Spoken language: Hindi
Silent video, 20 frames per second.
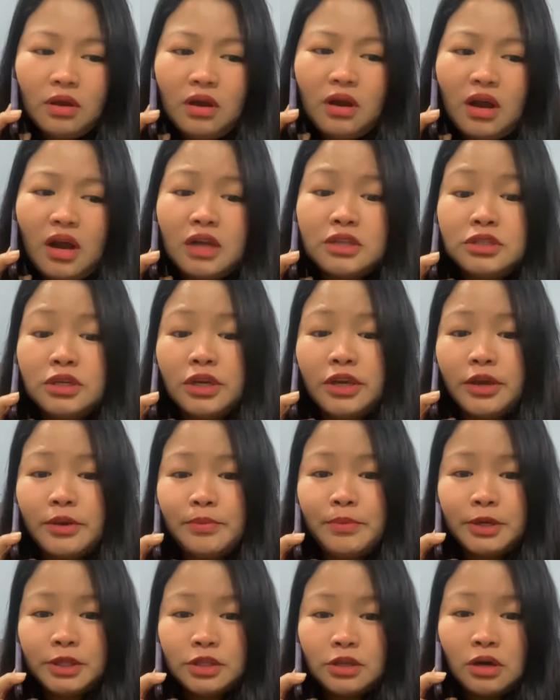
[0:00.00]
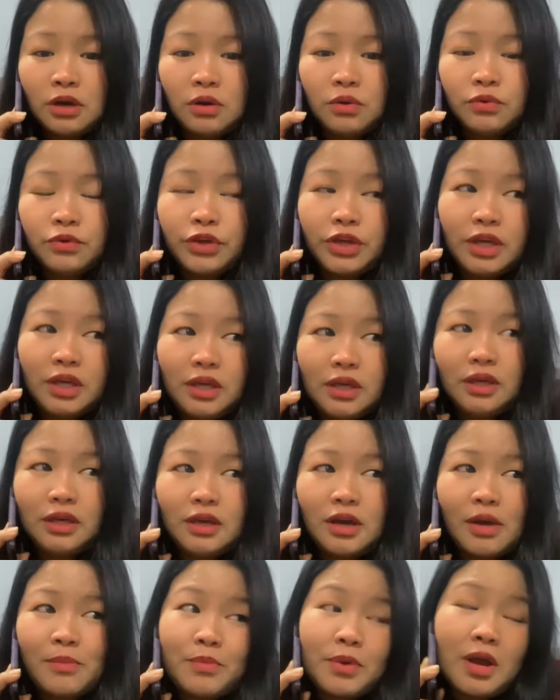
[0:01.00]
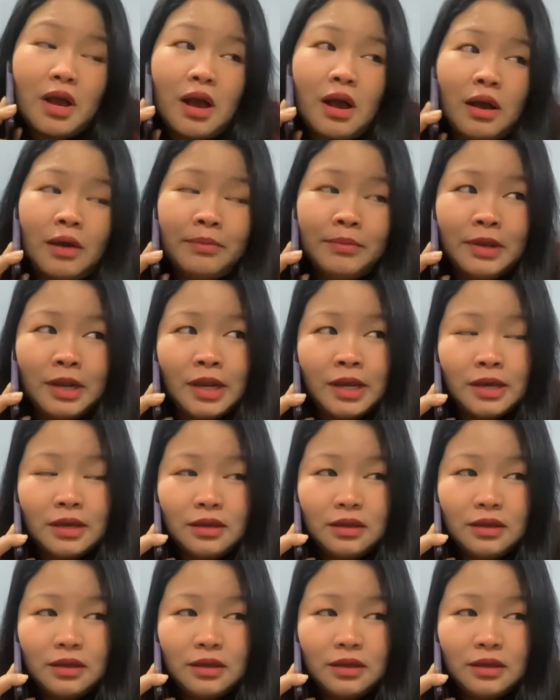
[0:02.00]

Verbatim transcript: अच्छा ये बताओ कि हम कहाँ मिले